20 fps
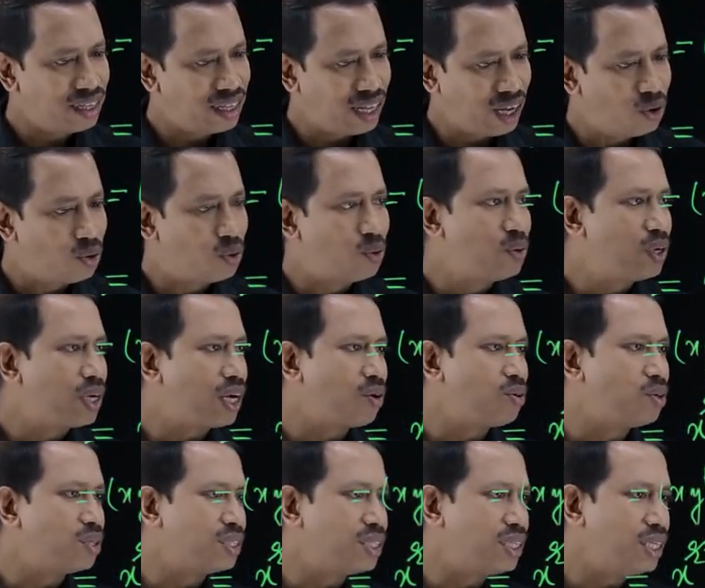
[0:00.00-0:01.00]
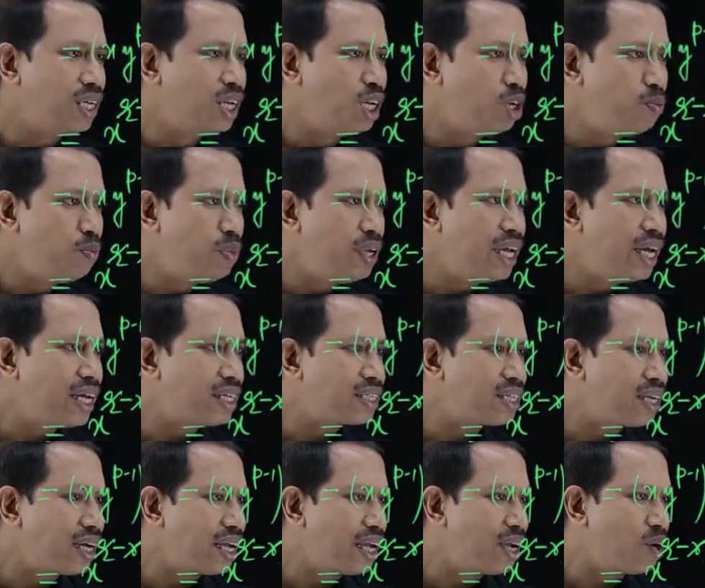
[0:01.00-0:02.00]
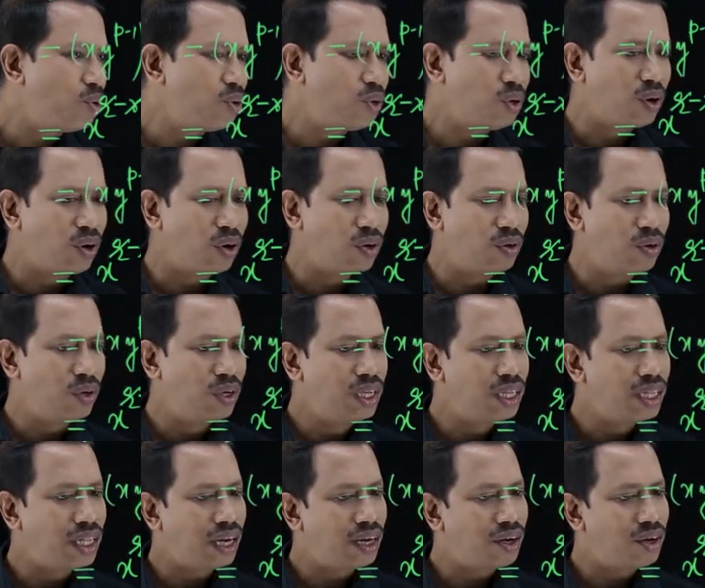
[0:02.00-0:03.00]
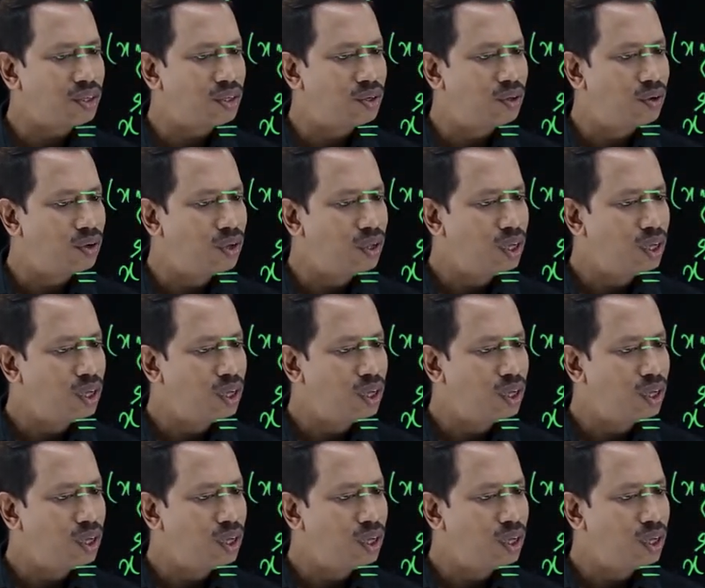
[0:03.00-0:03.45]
দেখো গুণটা করছি পি এর সঙ্গে গুণ করো তাহলে কত